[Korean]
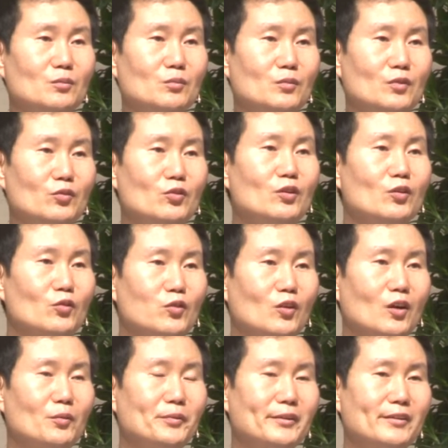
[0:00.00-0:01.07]
뭐
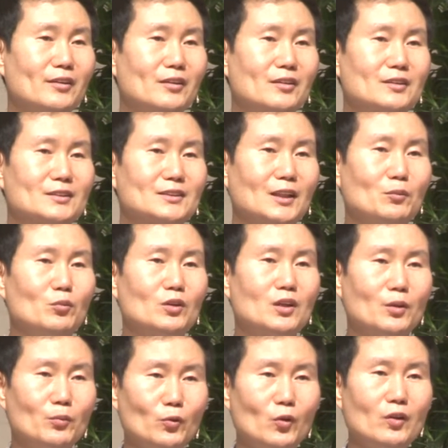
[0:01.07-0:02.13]
슬렁슬렁하면서
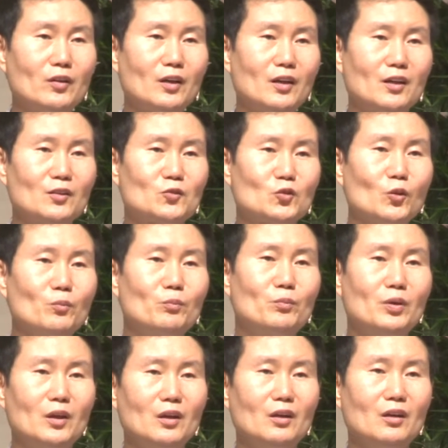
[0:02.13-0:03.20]
잘못하면 회사의
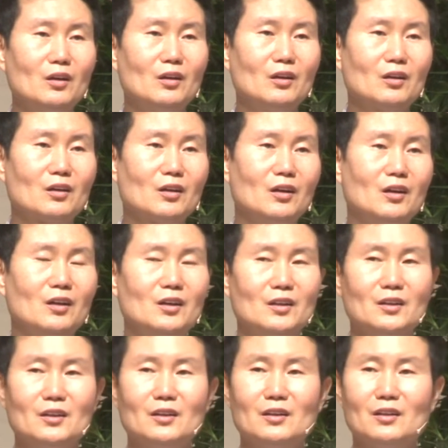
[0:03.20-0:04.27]
존폐가
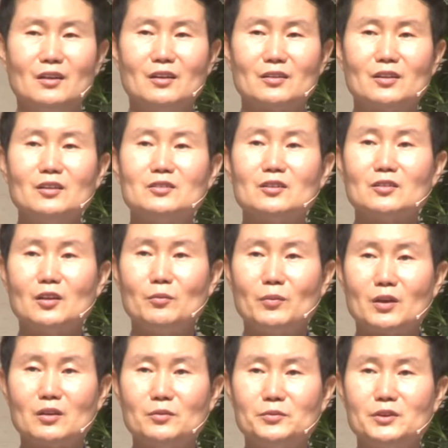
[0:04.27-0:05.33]
아, 결정될
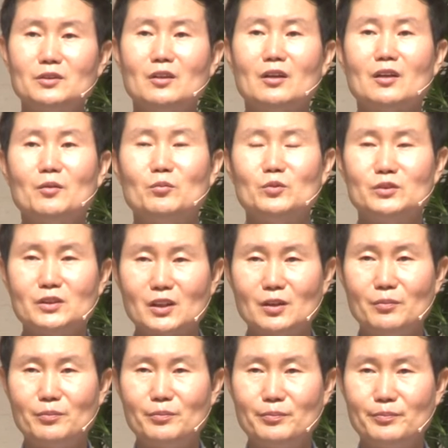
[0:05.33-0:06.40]
만큼 심각한
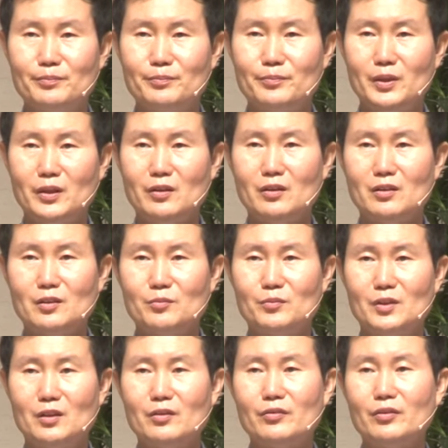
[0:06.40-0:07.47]
문제가 파생이
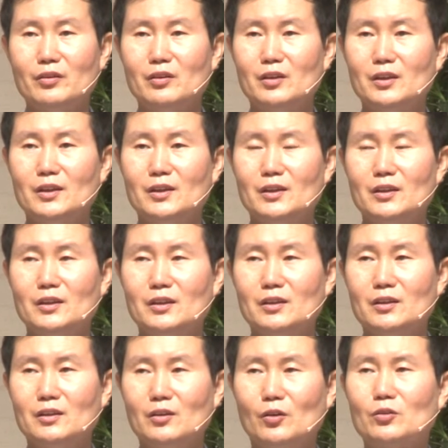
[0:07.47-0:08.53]
됩니다. 그래서
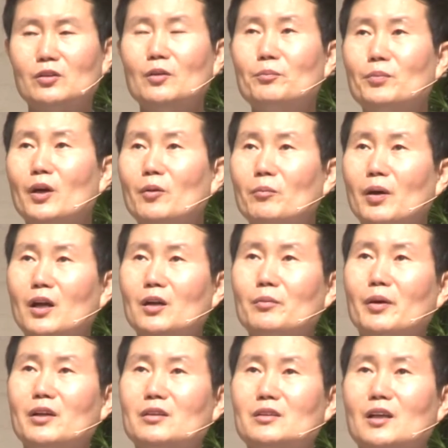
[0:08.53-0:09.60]
어떤 평판을
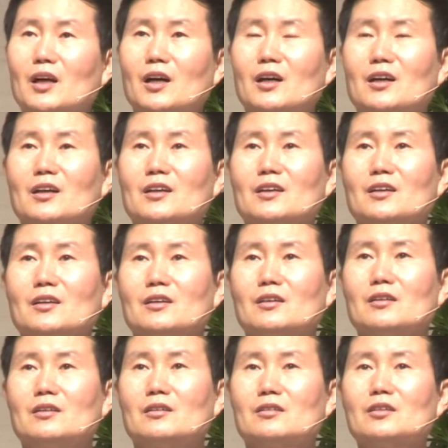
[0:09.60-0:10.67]
받느냐
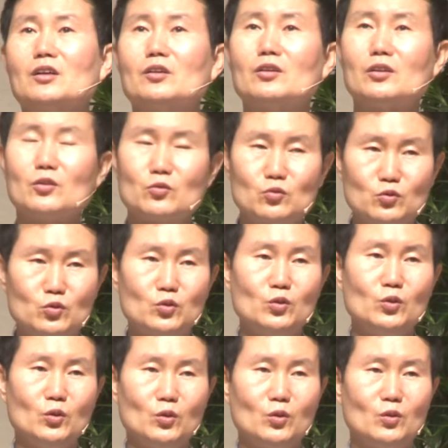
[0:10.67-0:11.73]
그게 그렇게
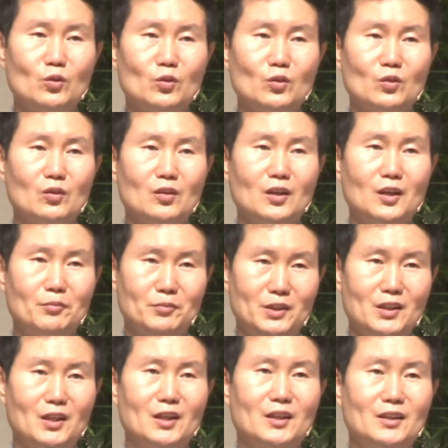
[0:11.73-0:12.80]

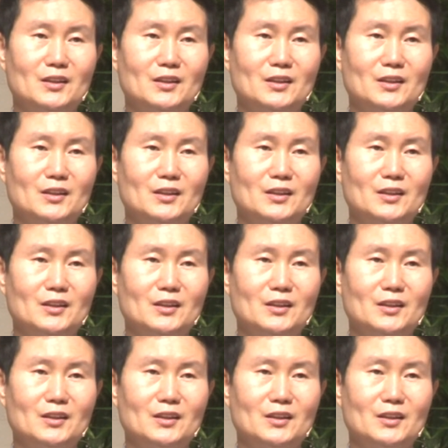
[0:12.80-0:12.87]
중요합니다.